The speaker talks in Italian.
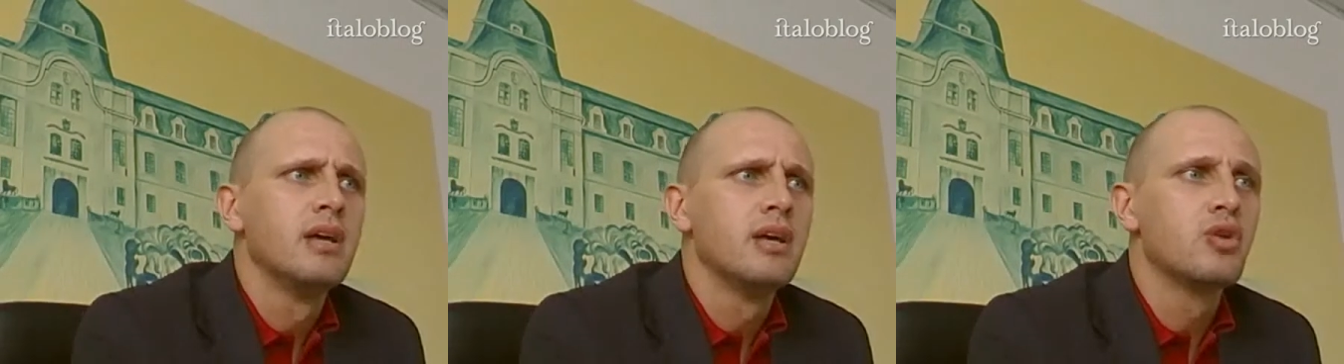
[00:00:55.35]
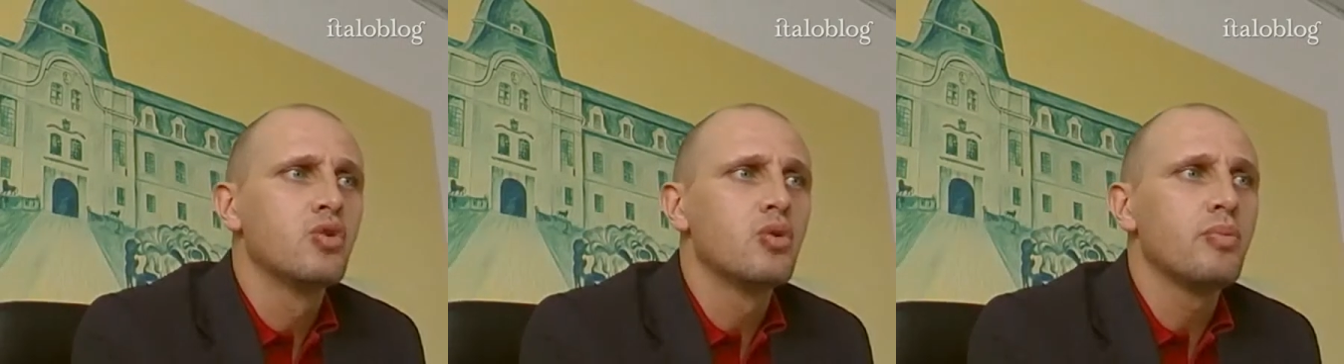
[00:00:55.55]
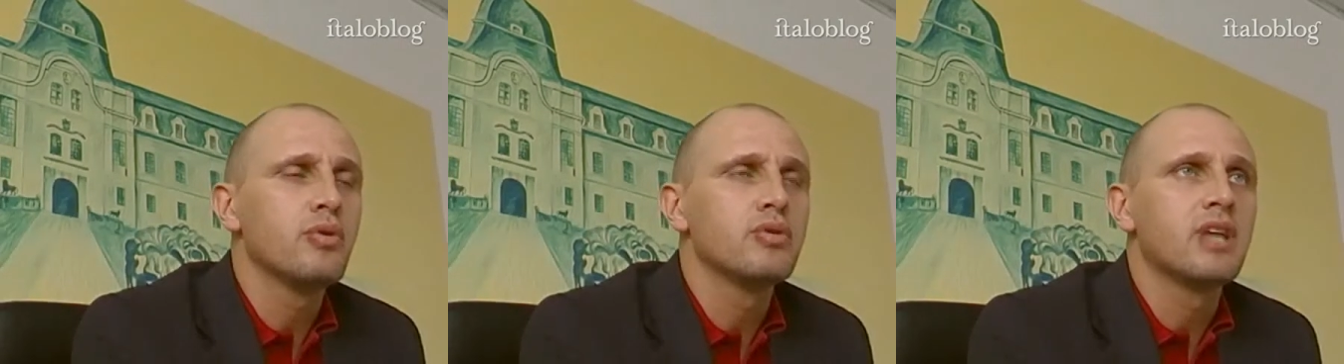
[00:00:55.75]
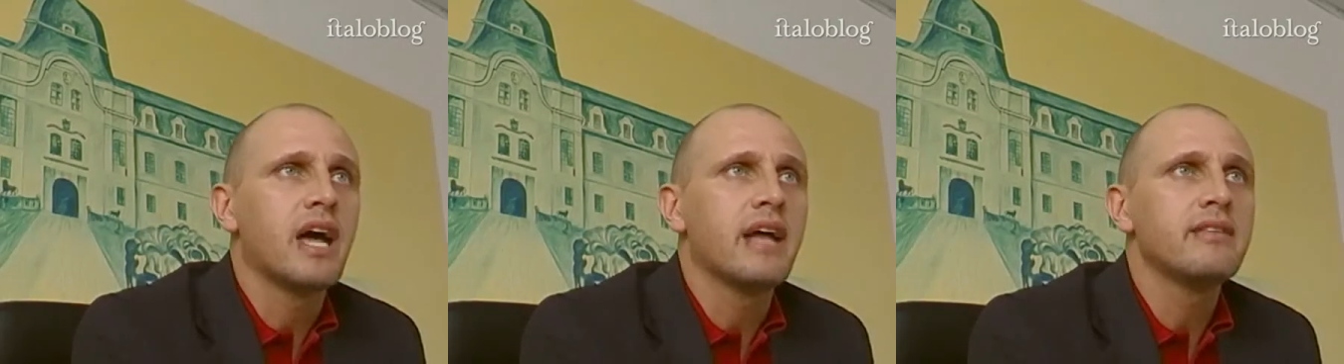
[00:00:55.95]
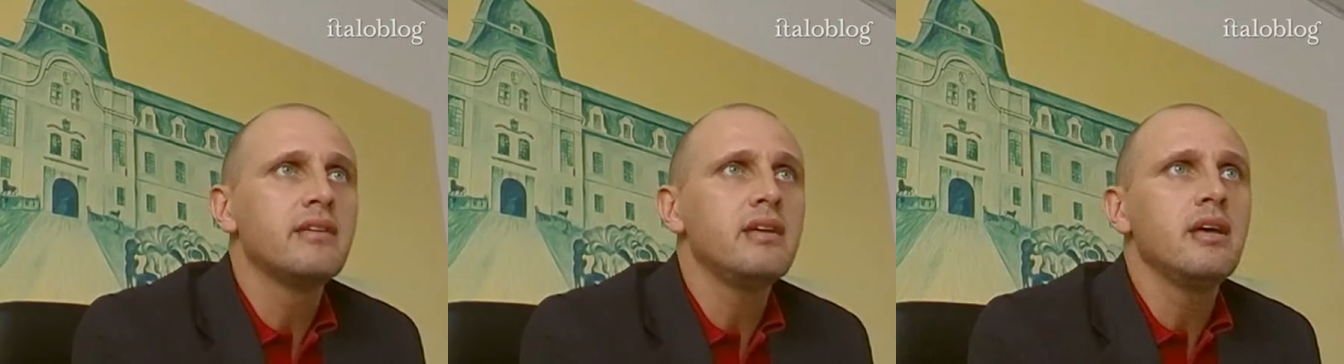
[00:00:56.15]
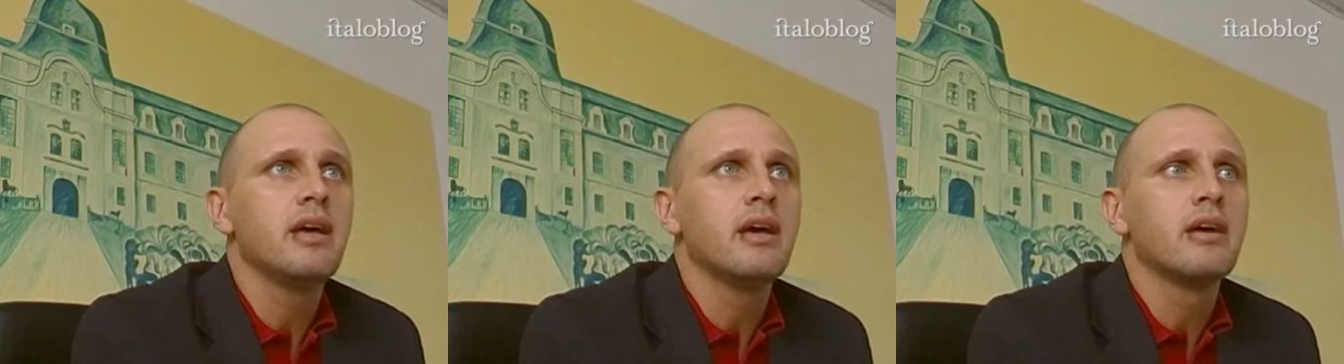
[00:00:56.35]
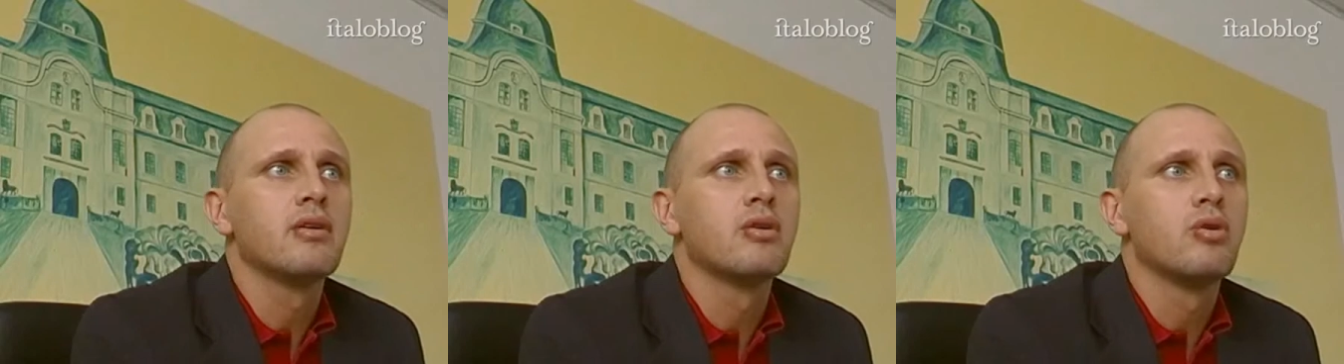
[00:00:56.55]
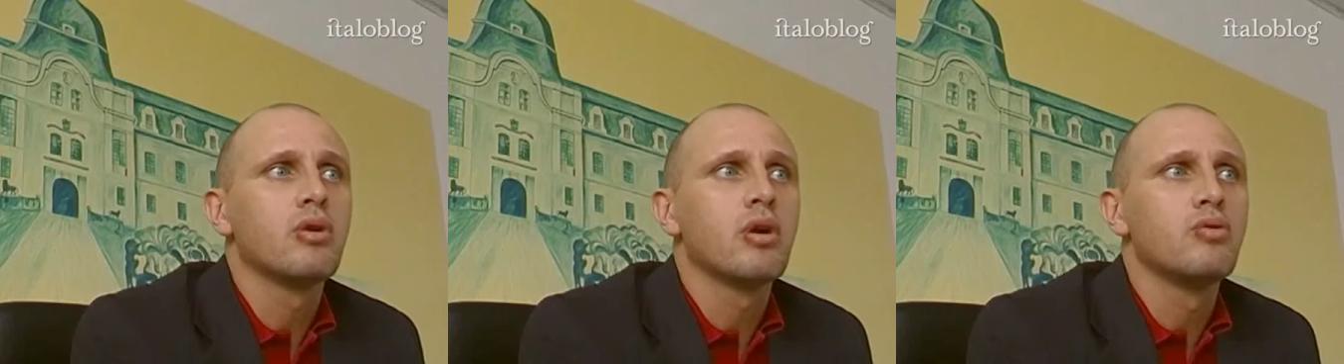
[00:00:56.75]
il gruppo Oldrati è
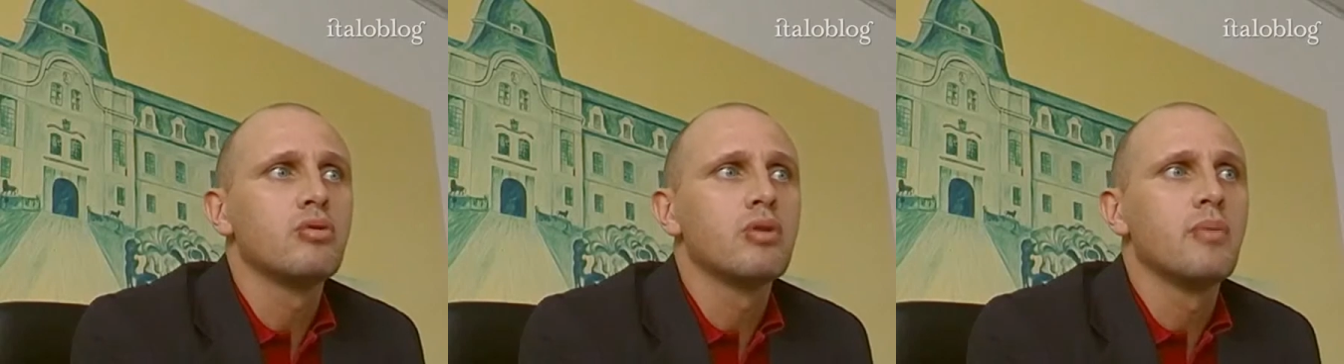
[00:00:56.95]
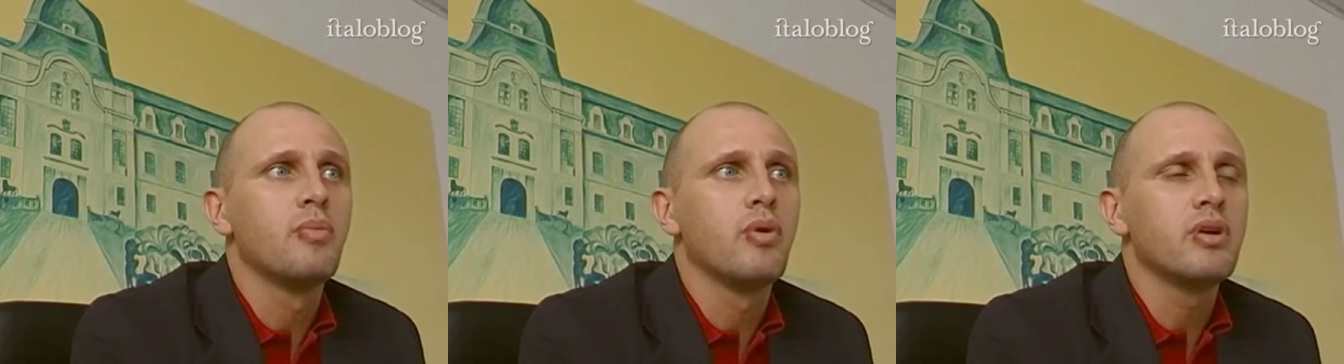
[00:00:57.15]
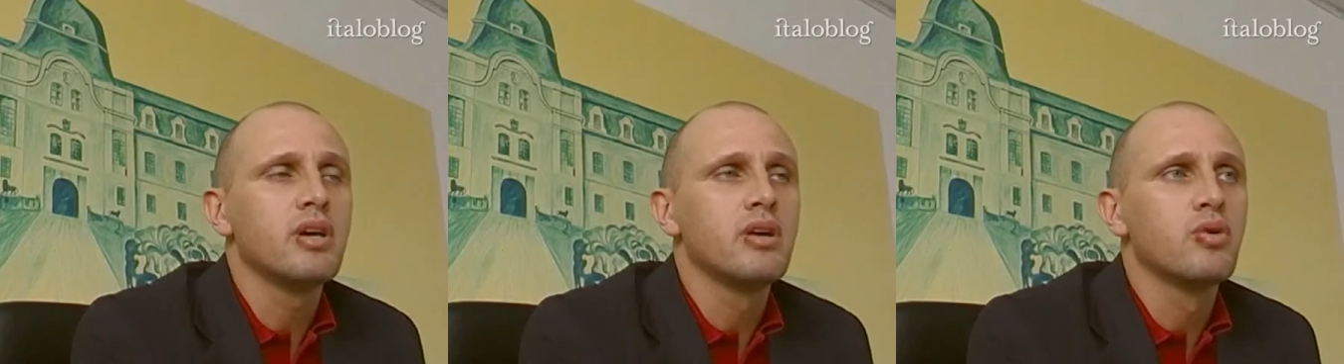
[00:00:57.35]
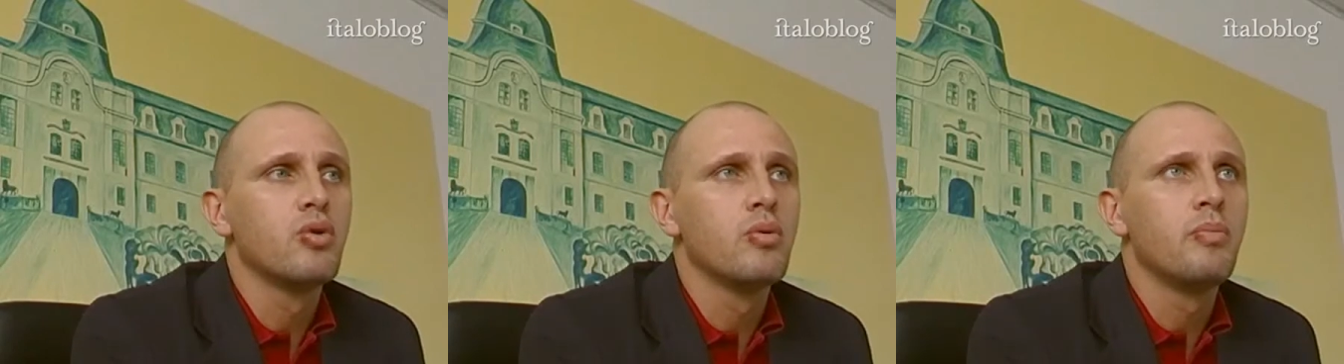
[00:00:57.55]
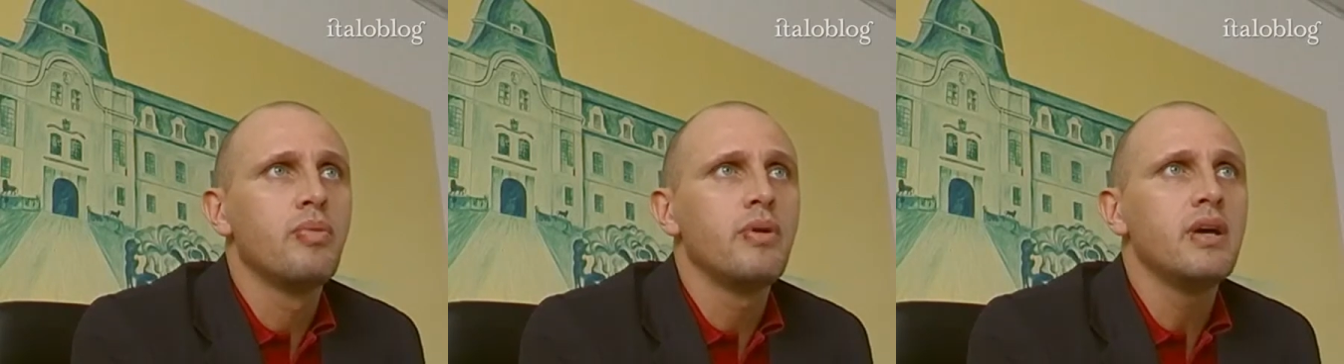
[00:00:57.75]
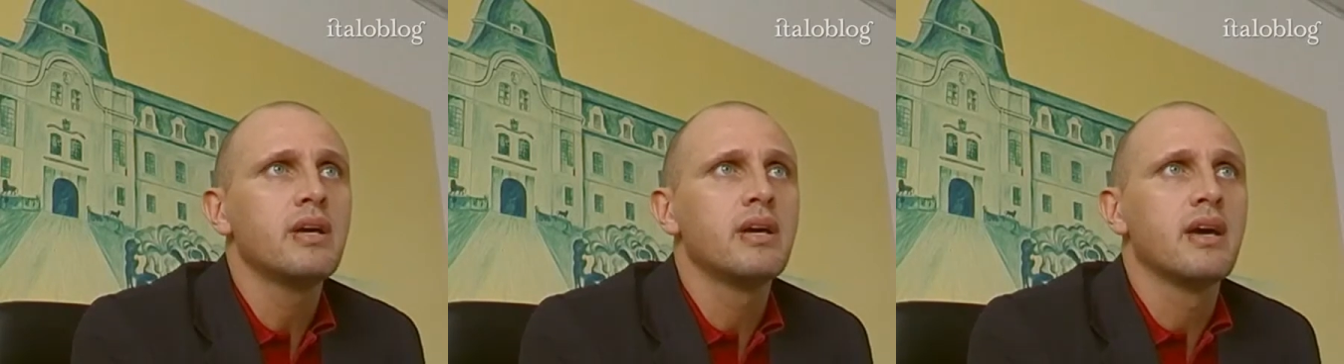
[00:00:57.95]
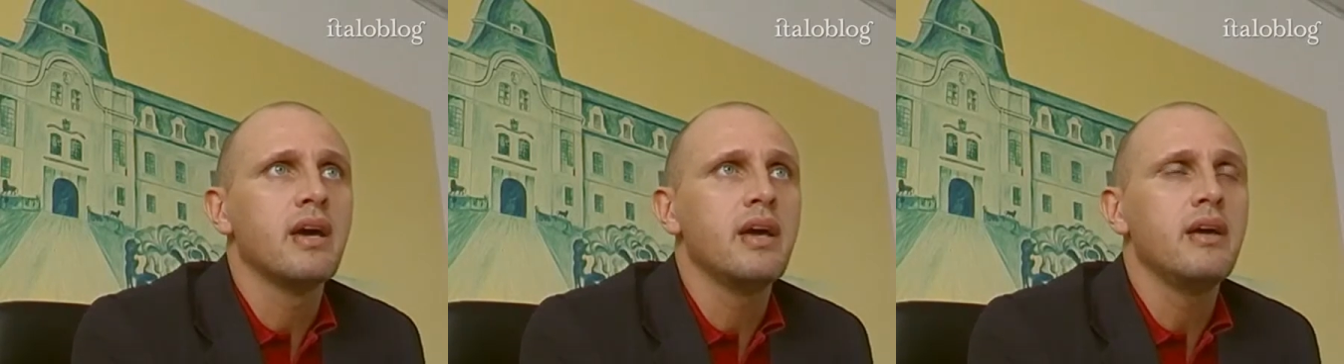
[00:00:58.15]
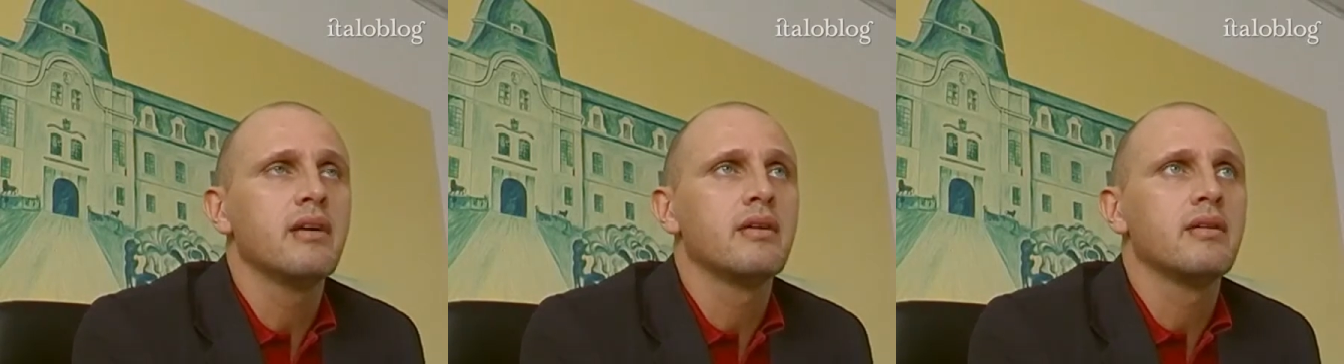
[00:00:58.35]
ancora uno dei pochi gruppi
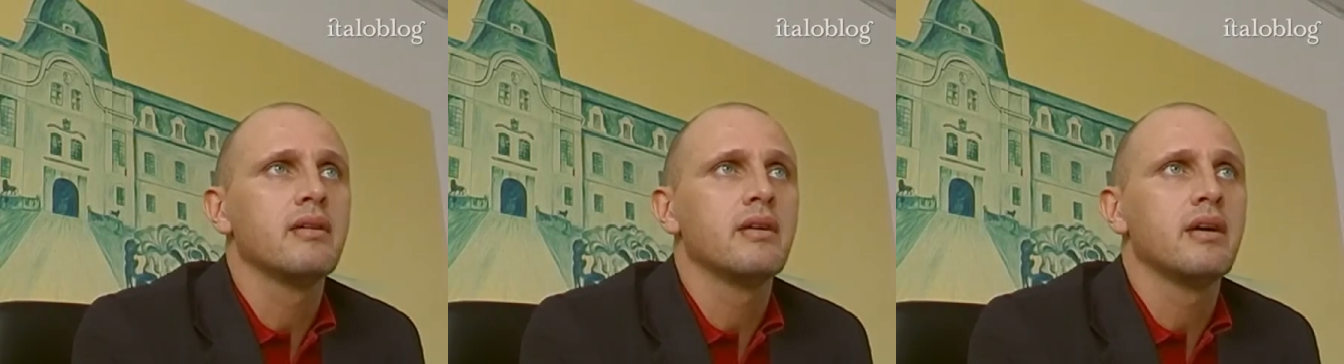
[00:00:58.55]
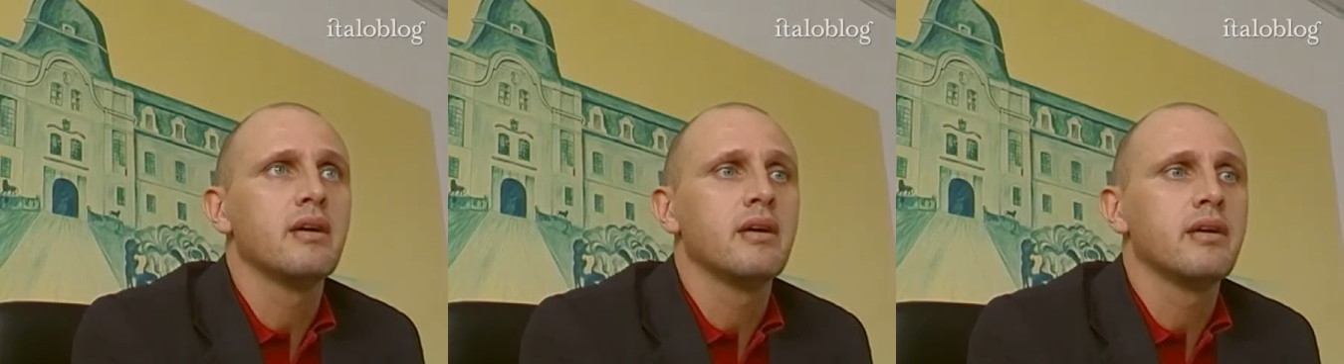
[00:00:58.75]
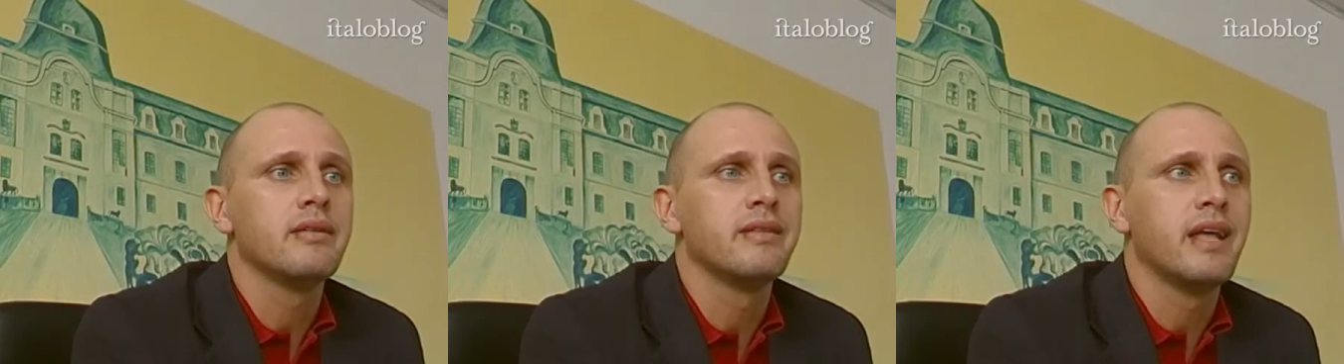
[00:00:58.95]
che eh,